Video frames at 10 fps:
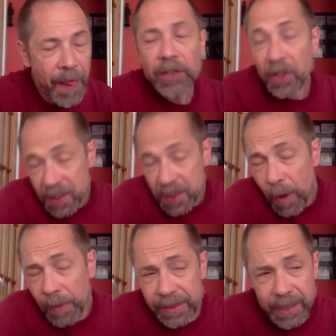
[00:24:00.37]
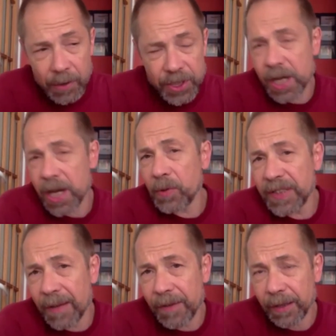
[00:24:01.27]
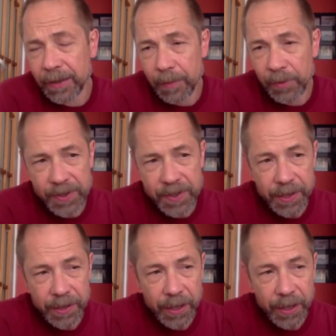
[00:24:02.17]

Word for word: to jest moment zaostrzenia ustawy antyaborcyjnej.